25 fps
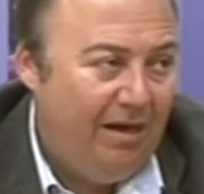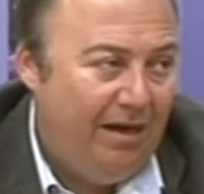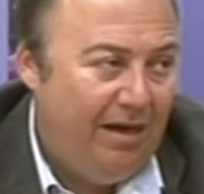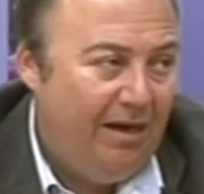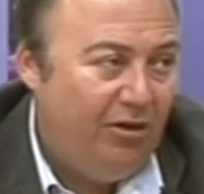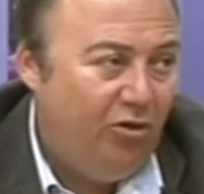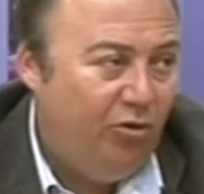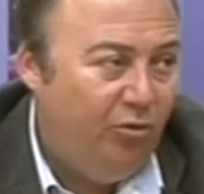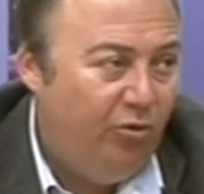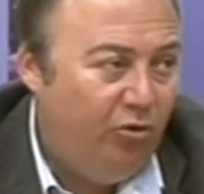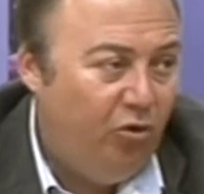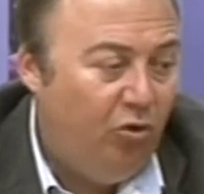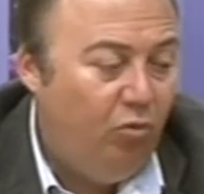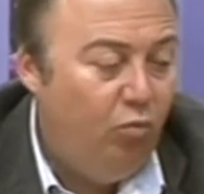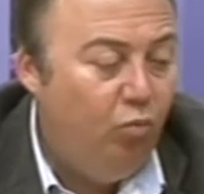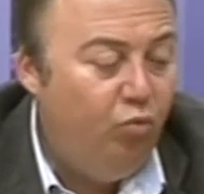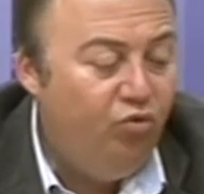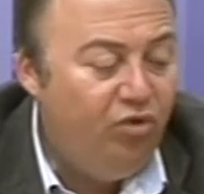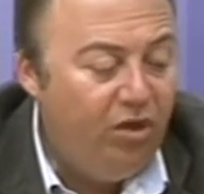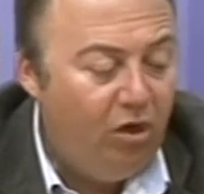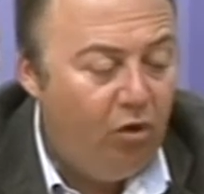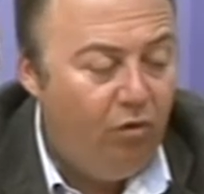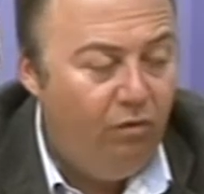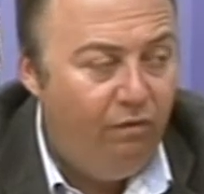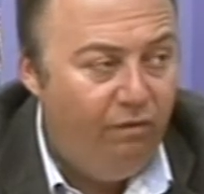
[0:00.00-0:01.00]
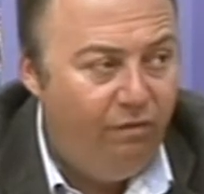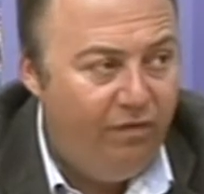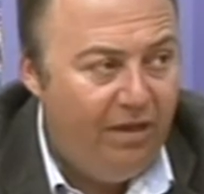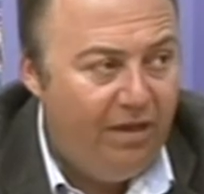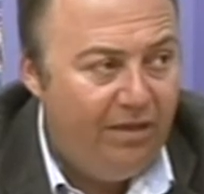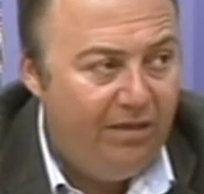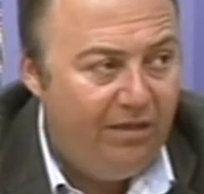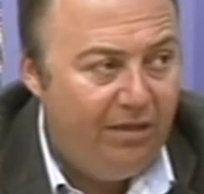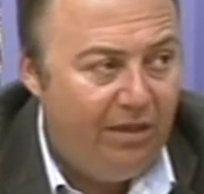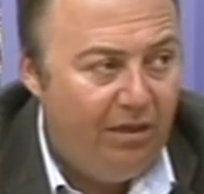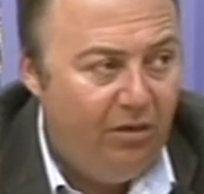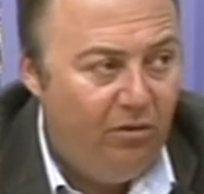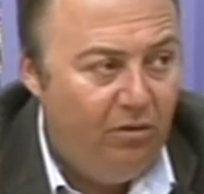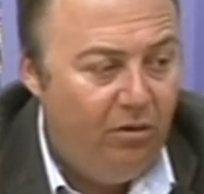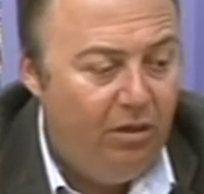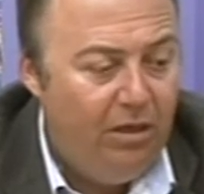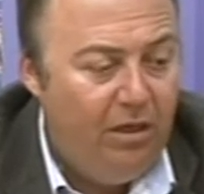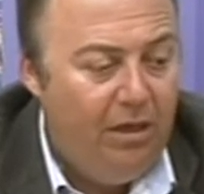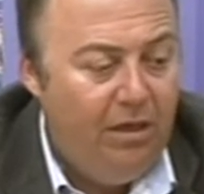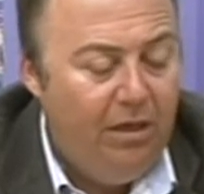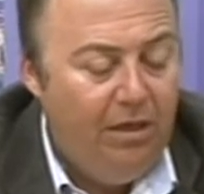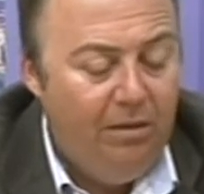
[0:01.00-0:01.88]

sobre todo mucha confianza, confianza. ¿no?